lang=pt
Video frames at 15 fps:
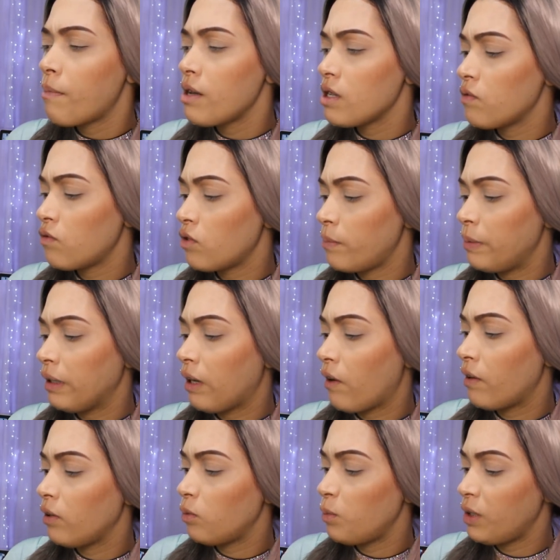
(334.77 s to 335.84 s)
mas eu vou
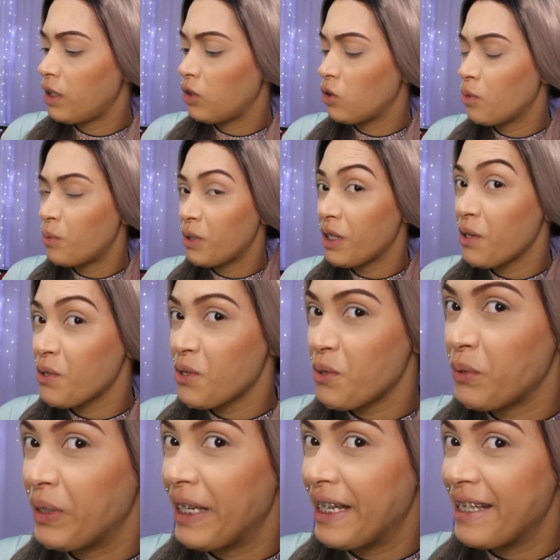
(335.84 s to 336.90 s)
aplicar o iluminador porque eu
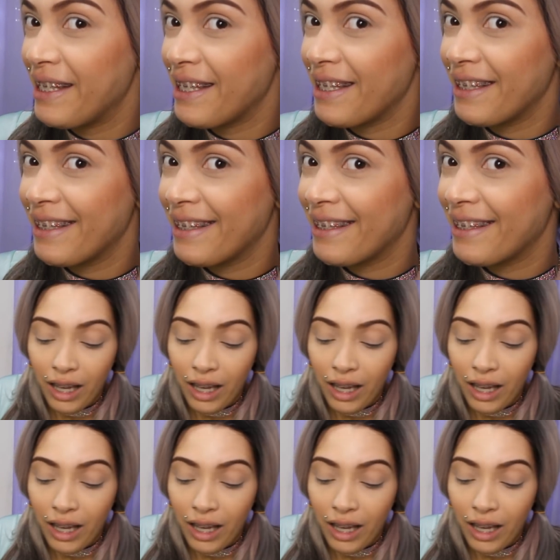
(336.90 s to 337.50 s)
sou dessas.